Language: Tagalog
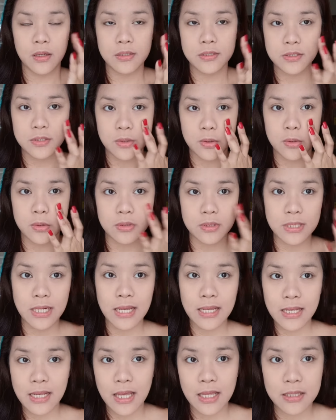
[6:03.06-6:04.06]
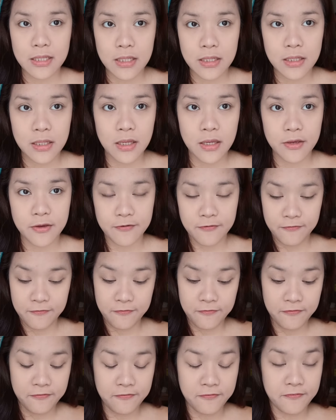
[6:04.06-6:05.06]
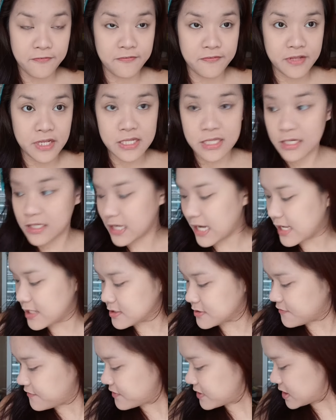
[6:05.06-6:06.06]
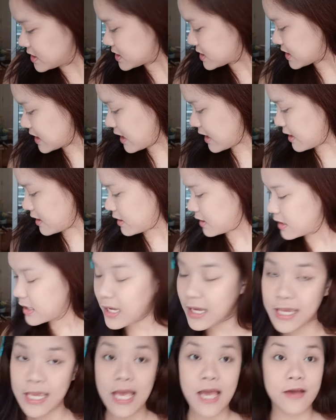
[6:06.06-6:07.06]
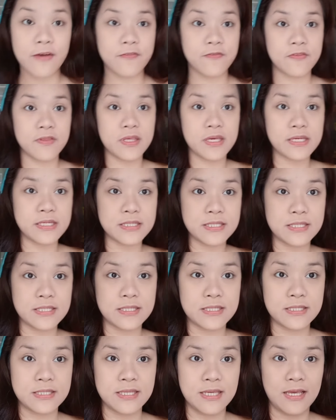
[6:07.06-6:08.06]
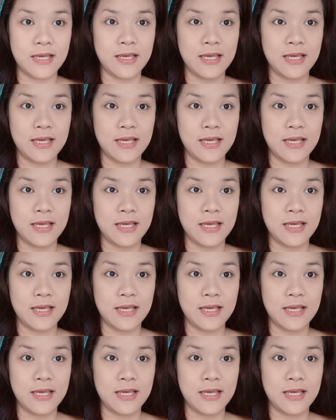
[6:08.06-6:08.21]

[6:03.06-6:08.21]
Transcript: So, try natin if nagka-transfer siya. I have this